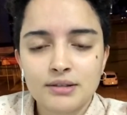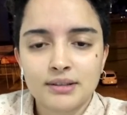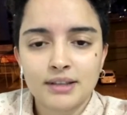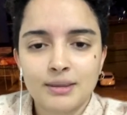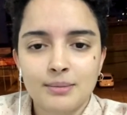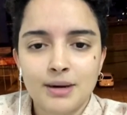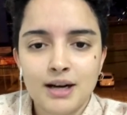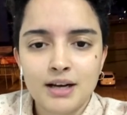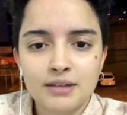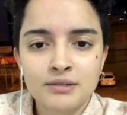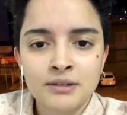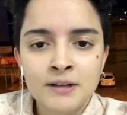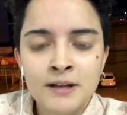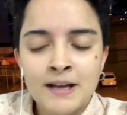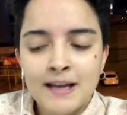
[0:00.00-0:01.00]
de
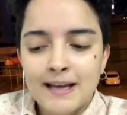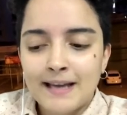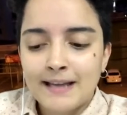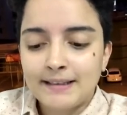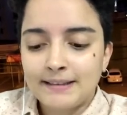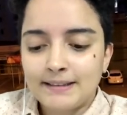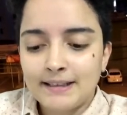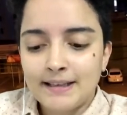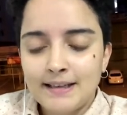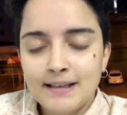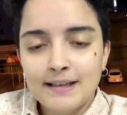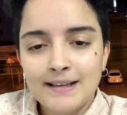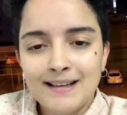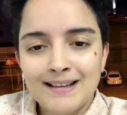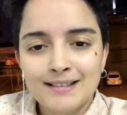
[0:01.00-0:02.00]
trabalho é
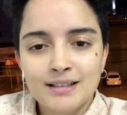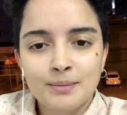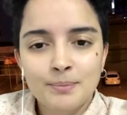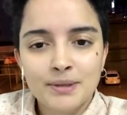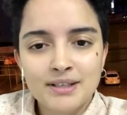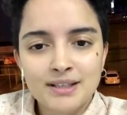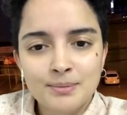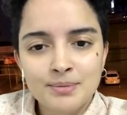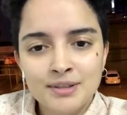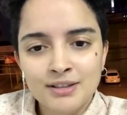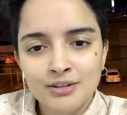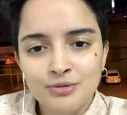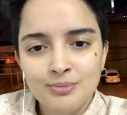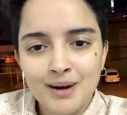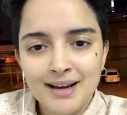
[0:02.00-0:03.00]
ter essa
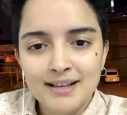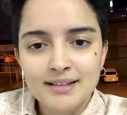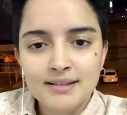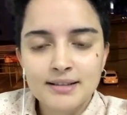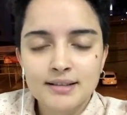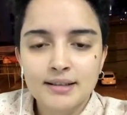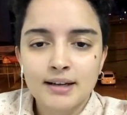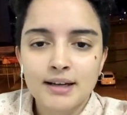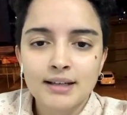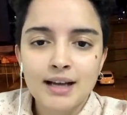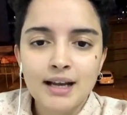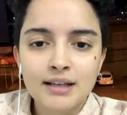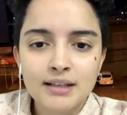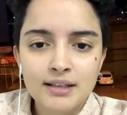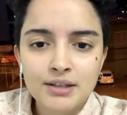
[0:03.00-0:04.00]
percepção mais
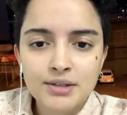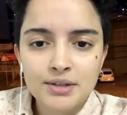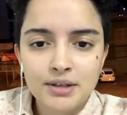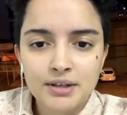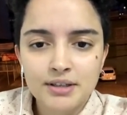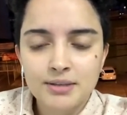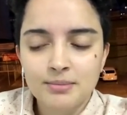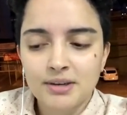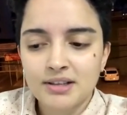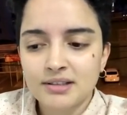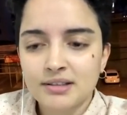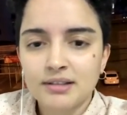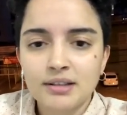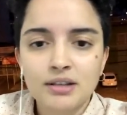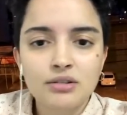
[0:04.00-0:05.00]
analítica e mais
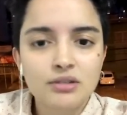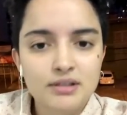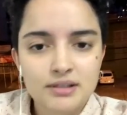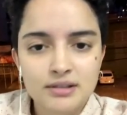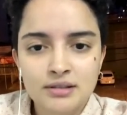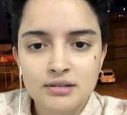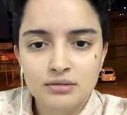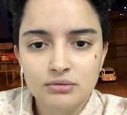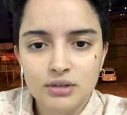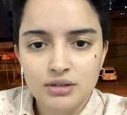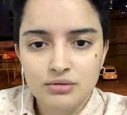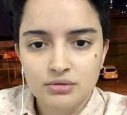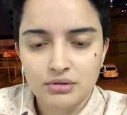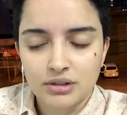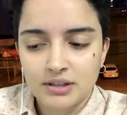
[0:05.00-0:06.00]
criteriosa das
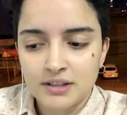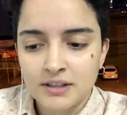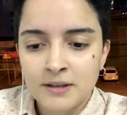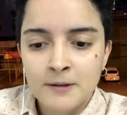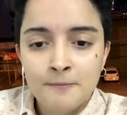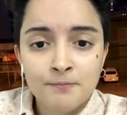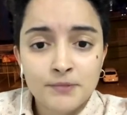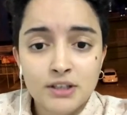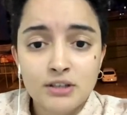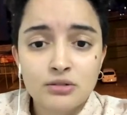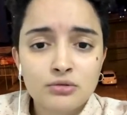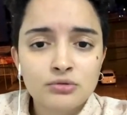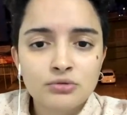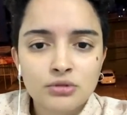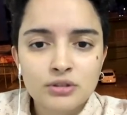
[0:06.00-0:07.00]
situações. E
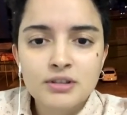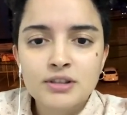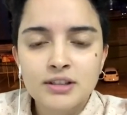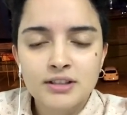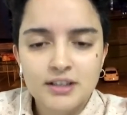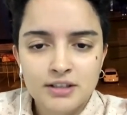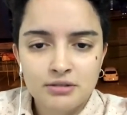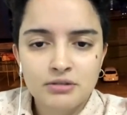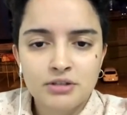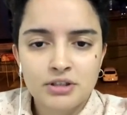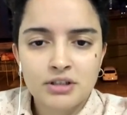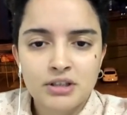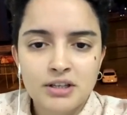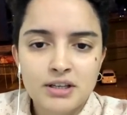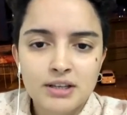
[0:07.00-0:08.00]
isso, com toda certeza, eu
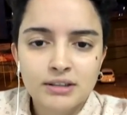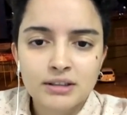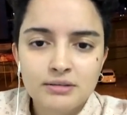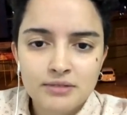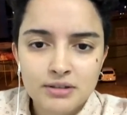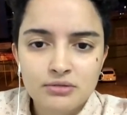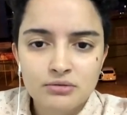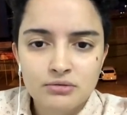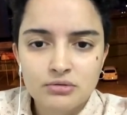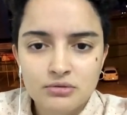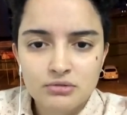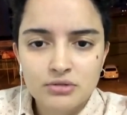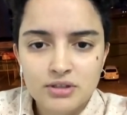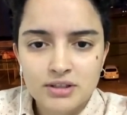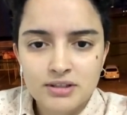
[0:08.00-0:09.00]
adquiri através do
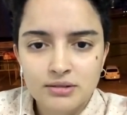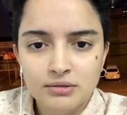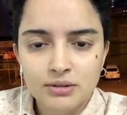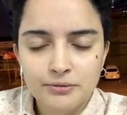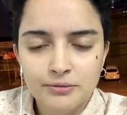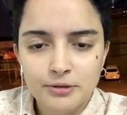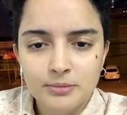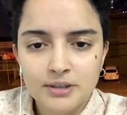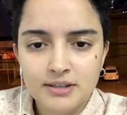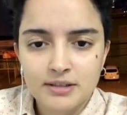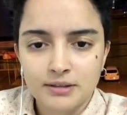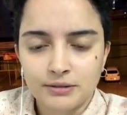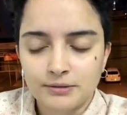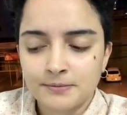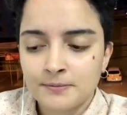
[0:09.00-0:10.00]
curso de gestão da
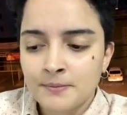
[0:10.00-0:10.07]
informação.